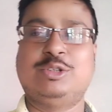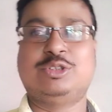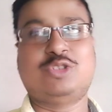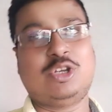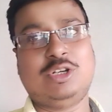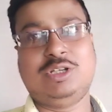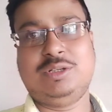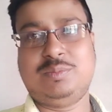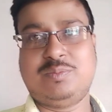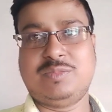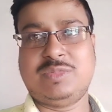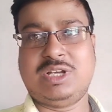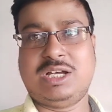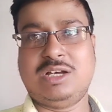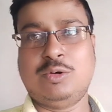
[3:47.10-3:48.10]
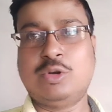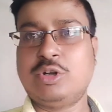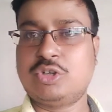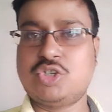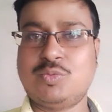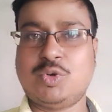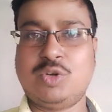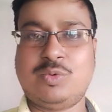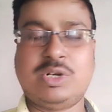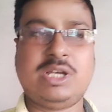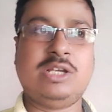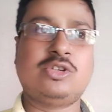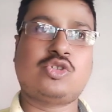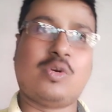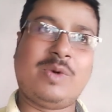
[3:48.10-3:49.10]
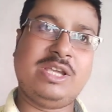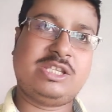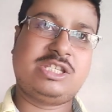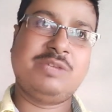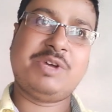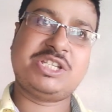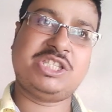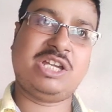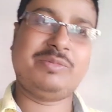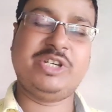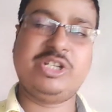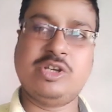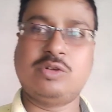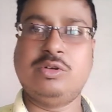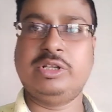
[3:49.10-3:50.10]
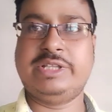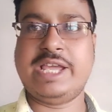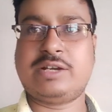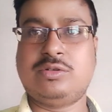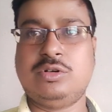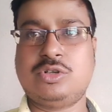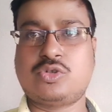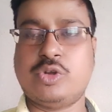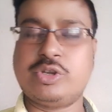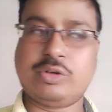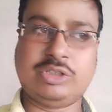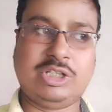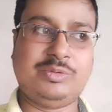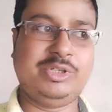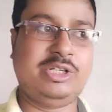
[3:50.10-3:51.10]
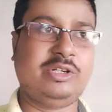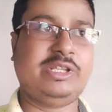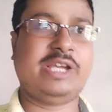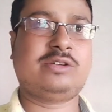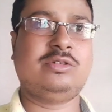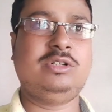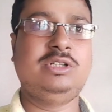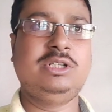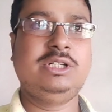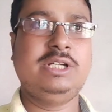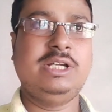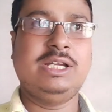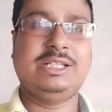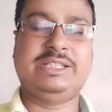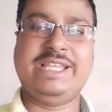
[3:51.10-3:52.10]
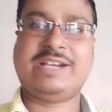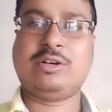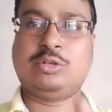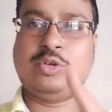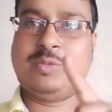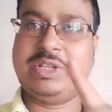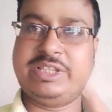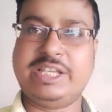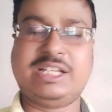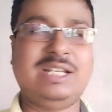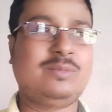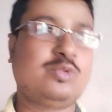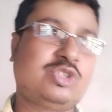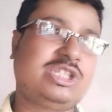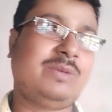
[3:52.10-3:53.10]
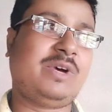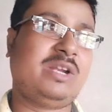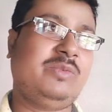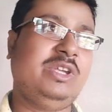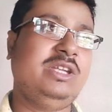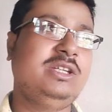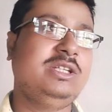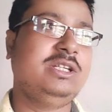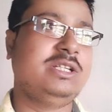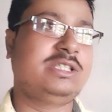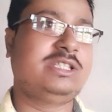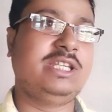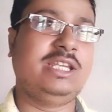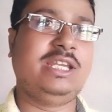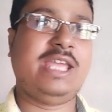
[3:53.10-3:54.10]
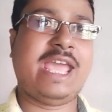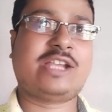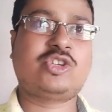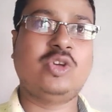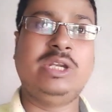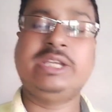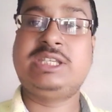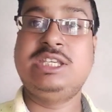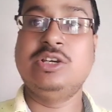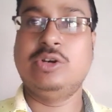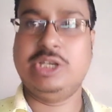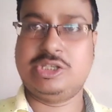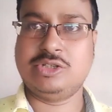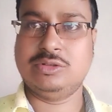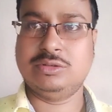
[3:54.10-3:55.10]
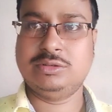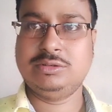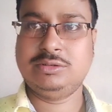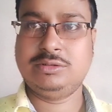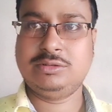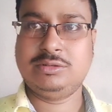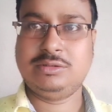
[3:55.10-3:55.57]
তো চলো অন্য কিছু বলবো না সবাই শিবাজিদার ভিডিওগুলো দেখো সৈকতের ভিডিও দেখো দেখো তোমরা দেখলে বুঝতে পারবে যে অ্যাকচুয়ালি কি হয়েছিল